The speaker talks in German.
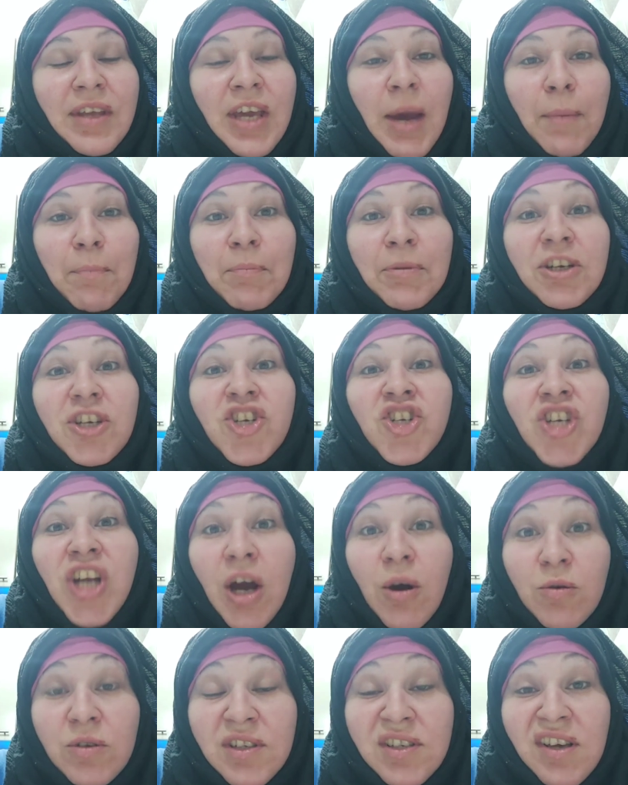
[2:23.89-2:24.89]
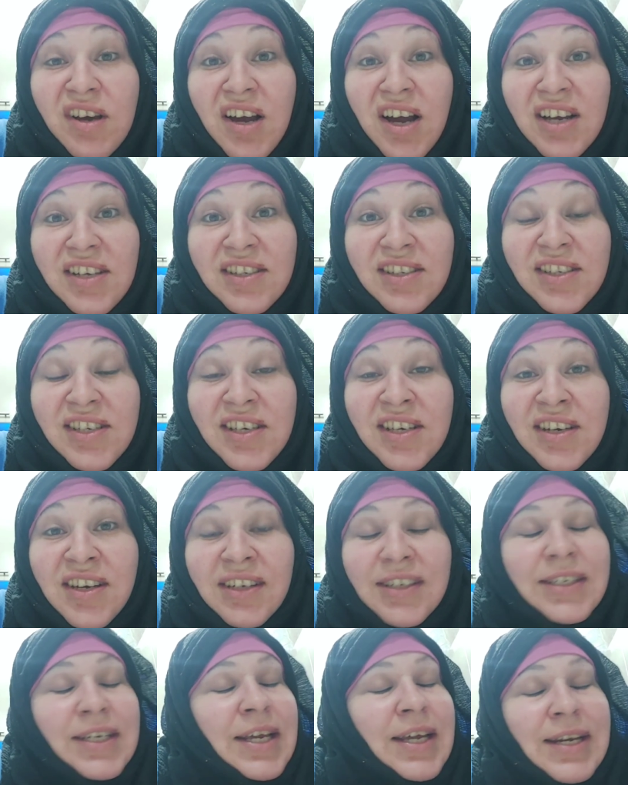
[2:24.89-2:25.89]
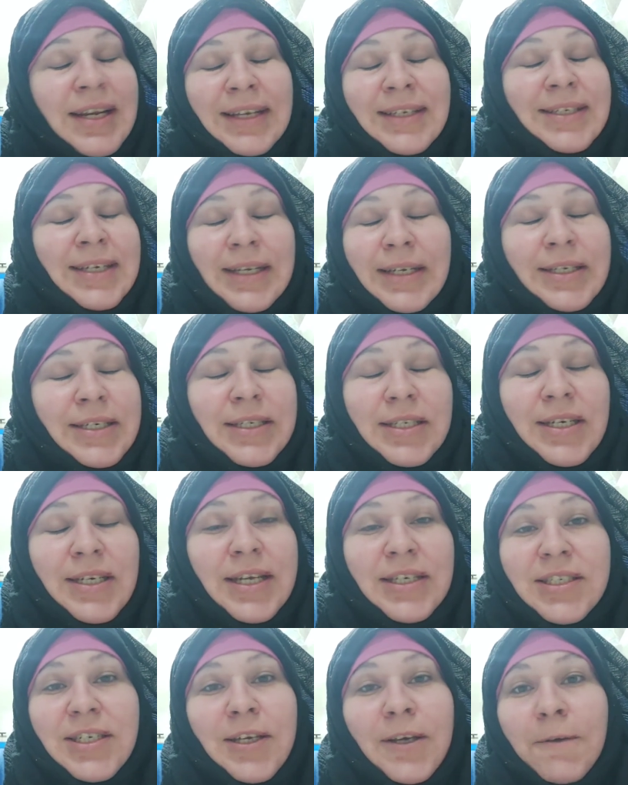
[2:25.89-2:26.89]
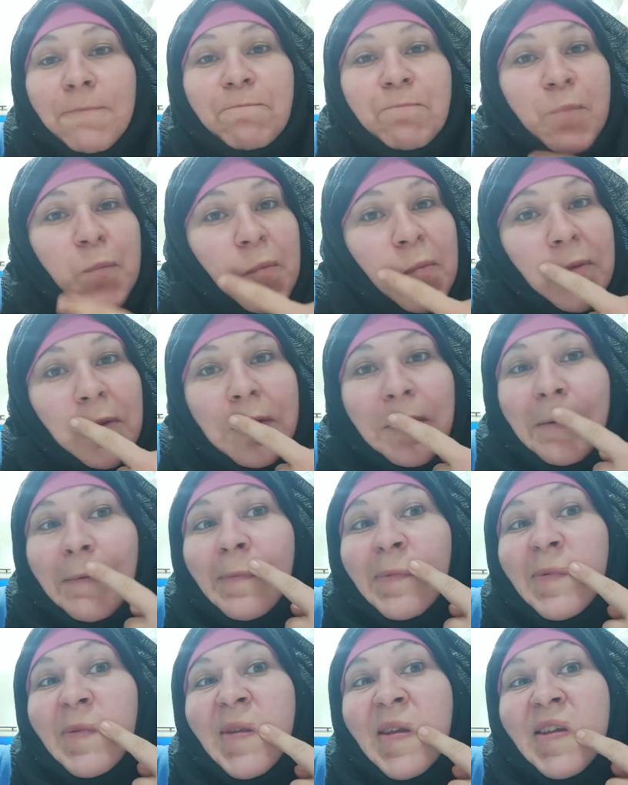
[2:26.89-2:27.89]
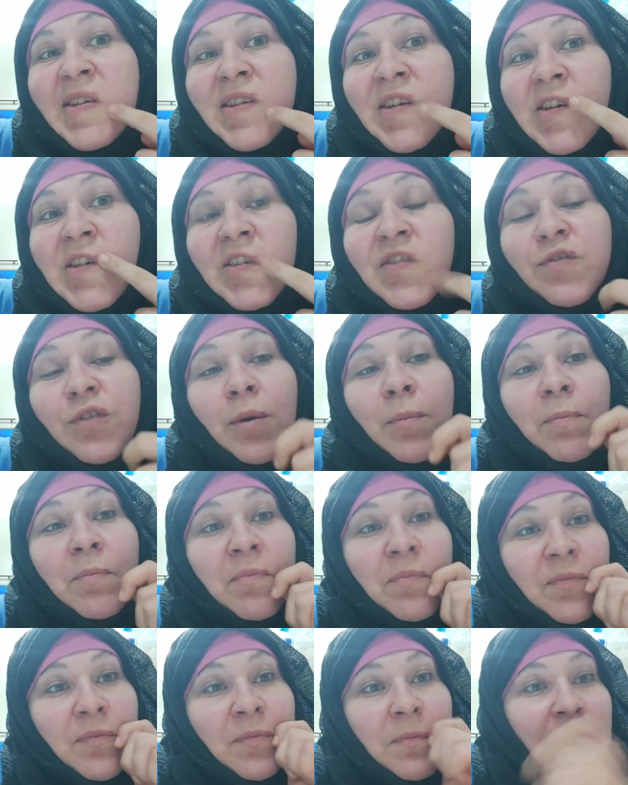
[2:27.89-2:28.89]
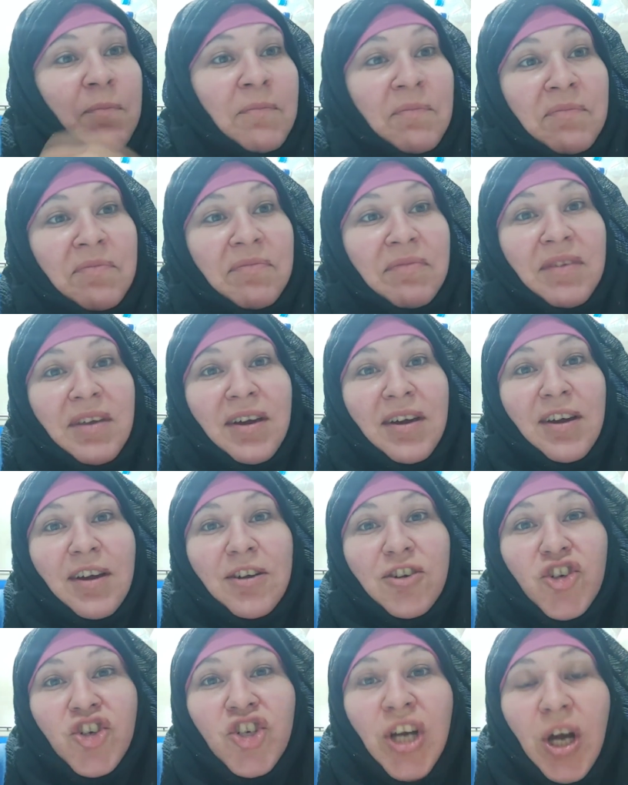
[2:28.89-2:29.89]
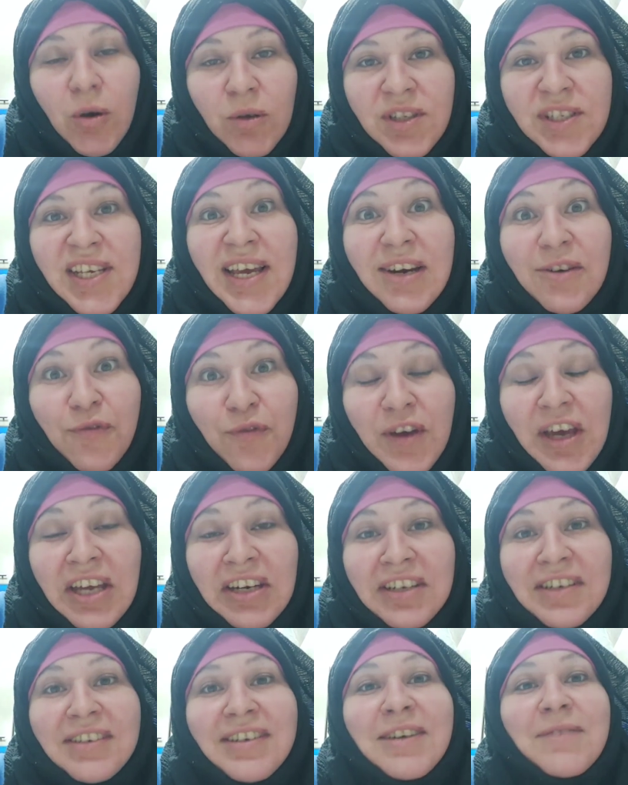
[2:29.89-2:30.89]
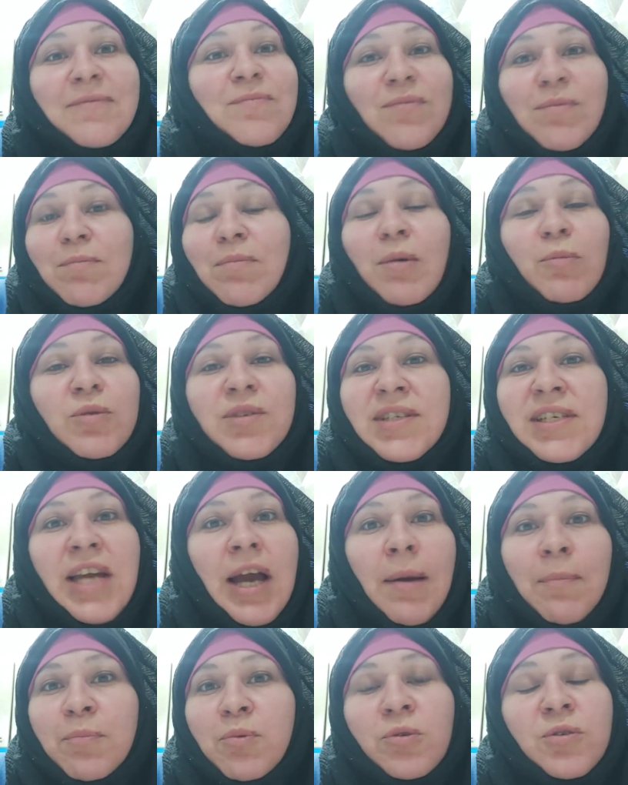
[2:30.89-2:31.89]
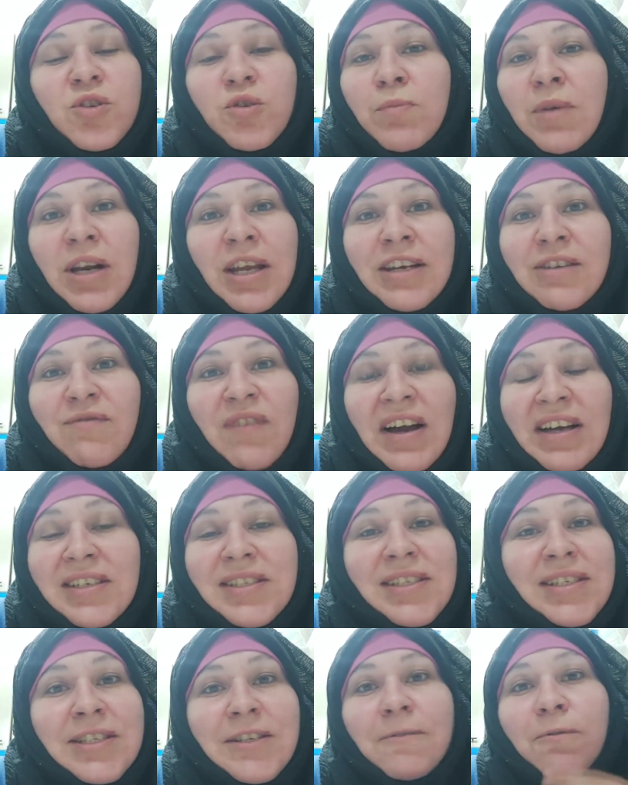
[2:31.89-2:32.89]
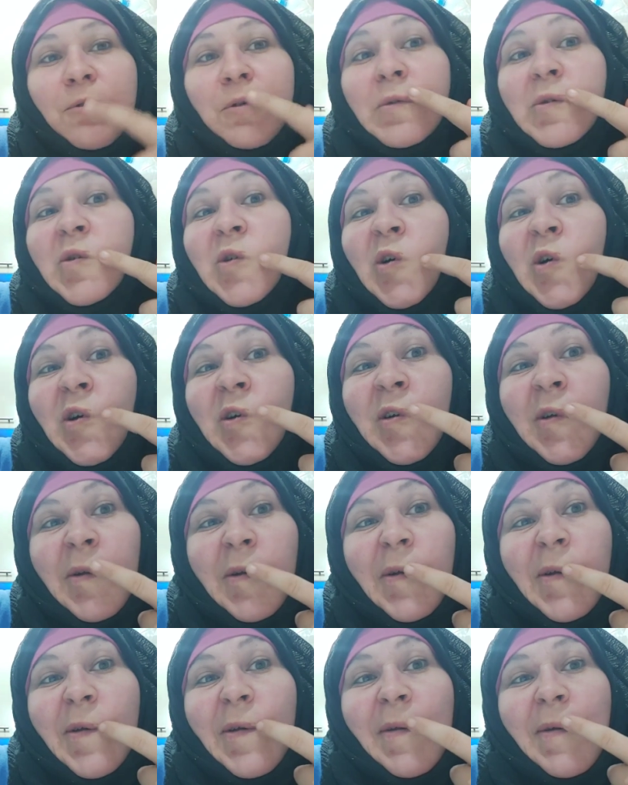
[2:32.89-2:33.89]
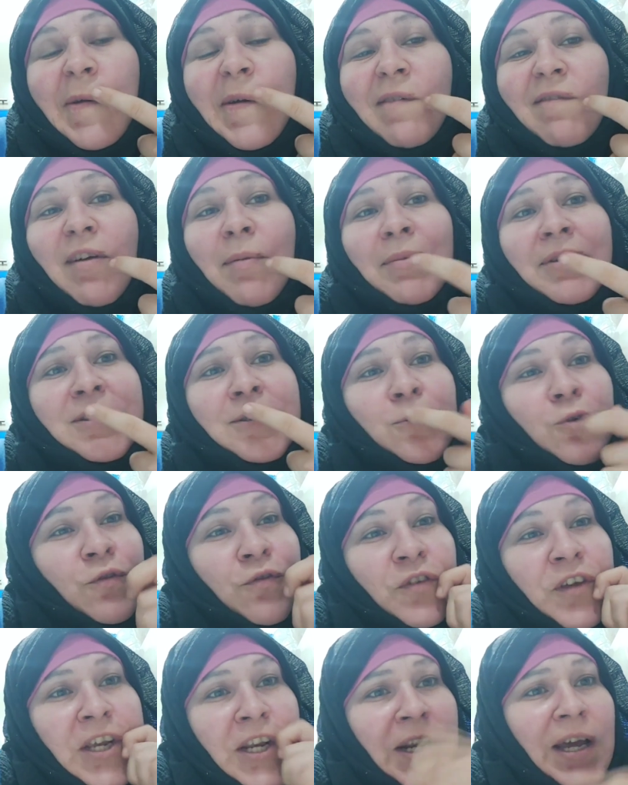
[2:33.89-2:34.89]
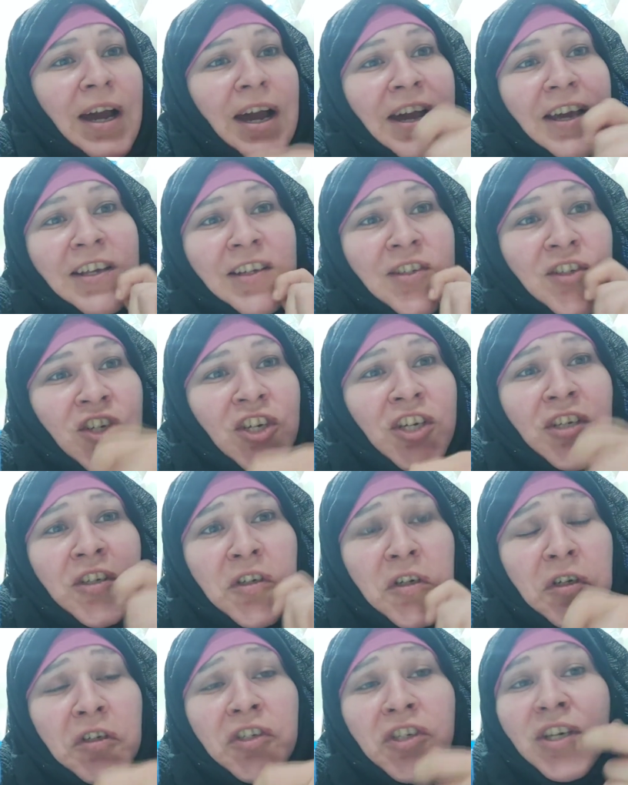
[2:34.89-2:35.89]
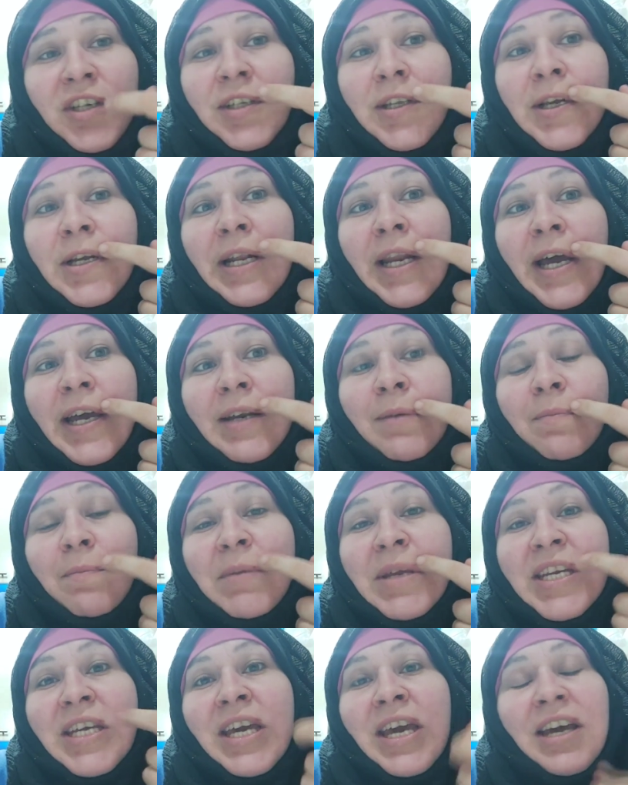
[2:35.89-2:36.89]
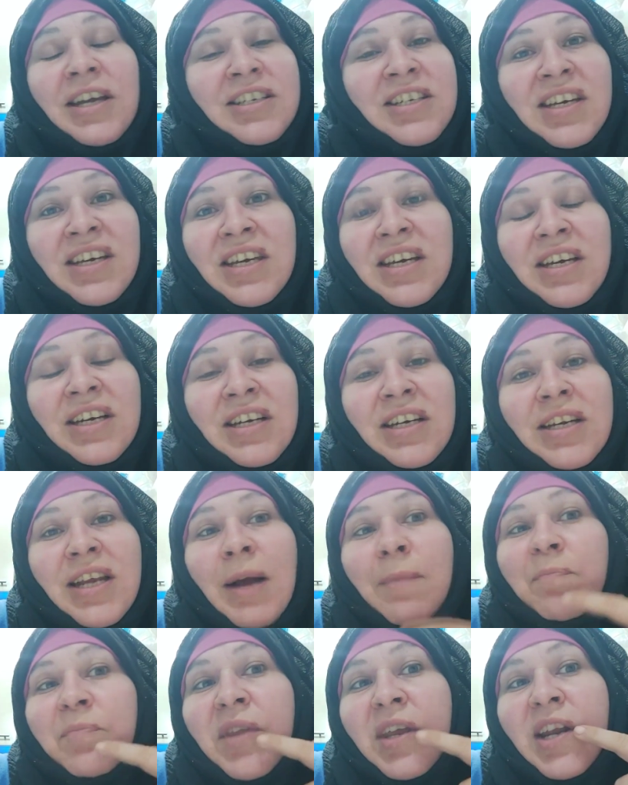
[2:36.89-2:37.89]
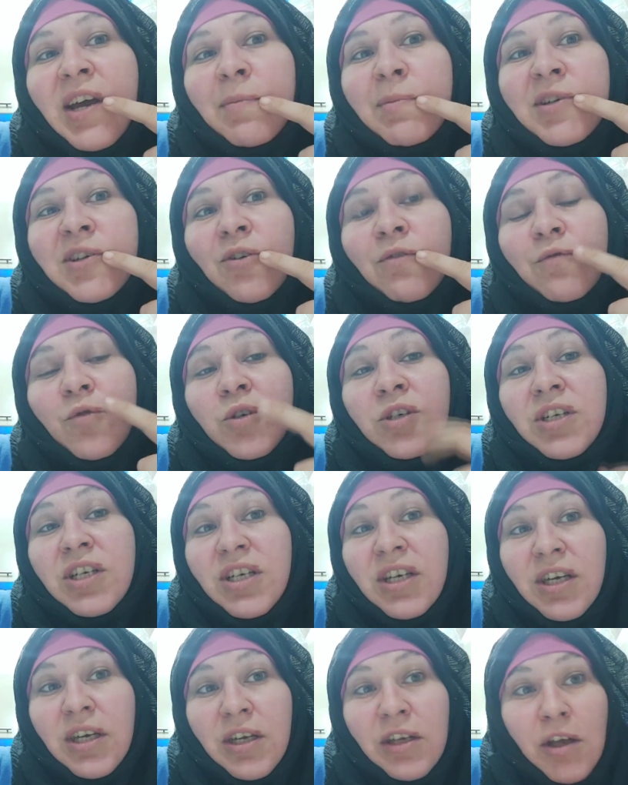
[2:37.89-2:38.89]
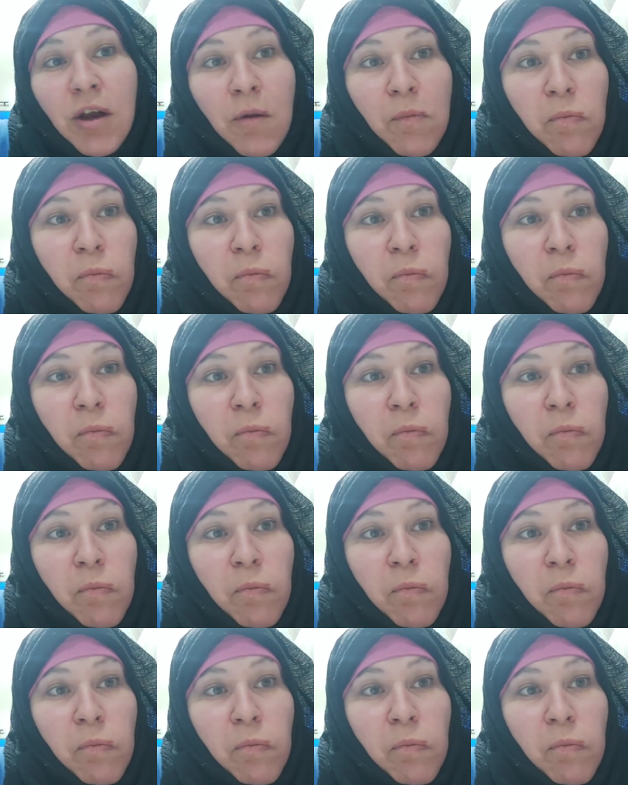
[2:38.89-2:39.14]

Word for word: Ihr habt mir das Schnauzer rasiert. Nee, natürlich nicht. Das ist vom Schnauzer entfernen. Ne? Man muss sie ab und zu mal entwachsen und da, wenn man zu viel reißt, tschick, tschick, tschick, die kleinen Mini-Härchen gingen nicht ab, dann habe ich da Wunde gekriegt.